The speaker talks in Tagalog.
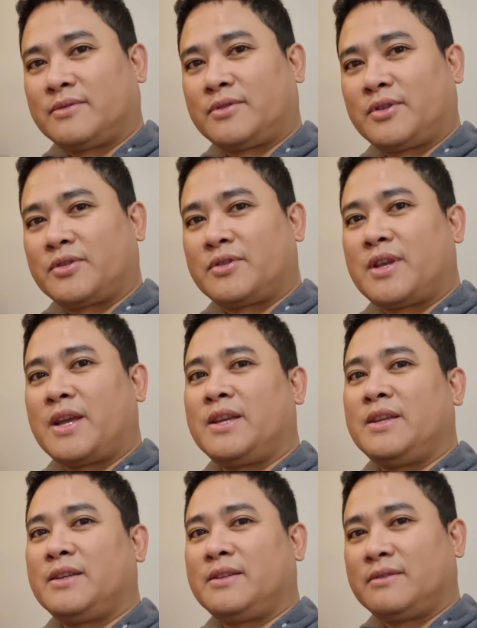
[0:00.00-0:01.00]
Tuesday,
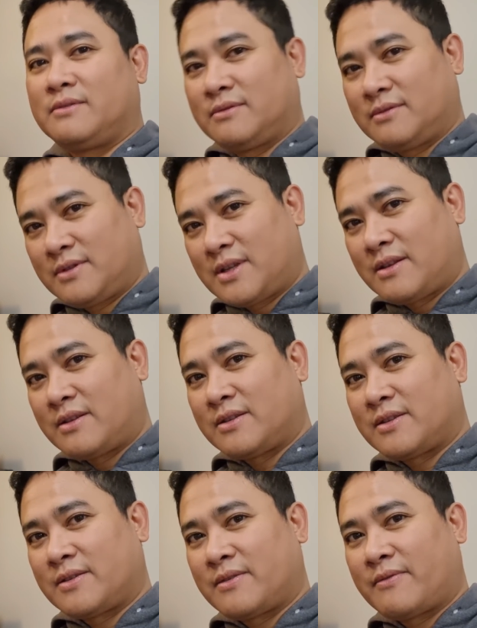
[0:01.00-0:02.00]
then
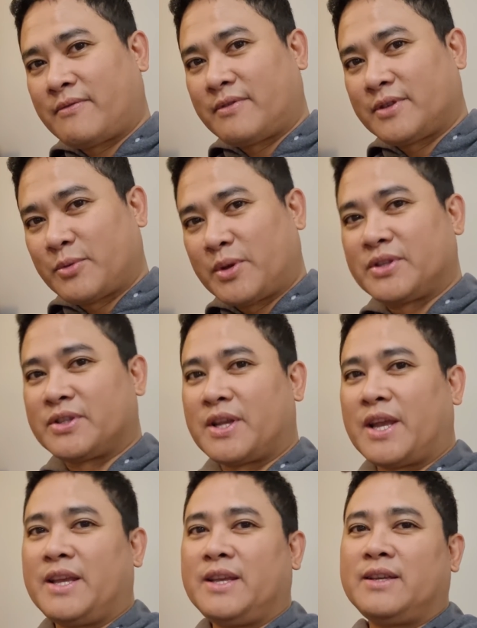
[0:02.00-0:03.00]

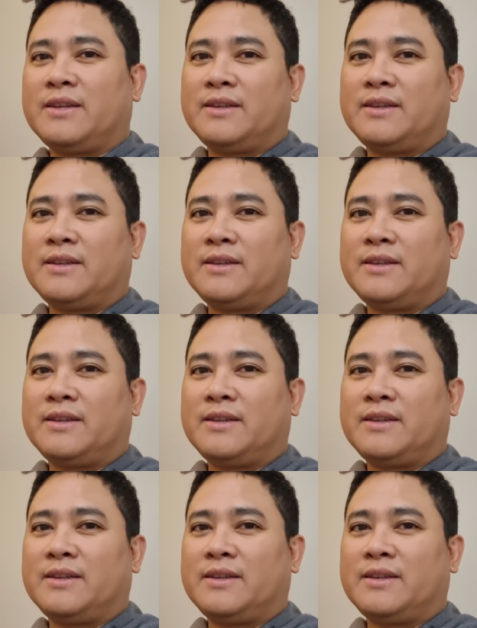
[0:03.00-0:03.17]
Wednesday,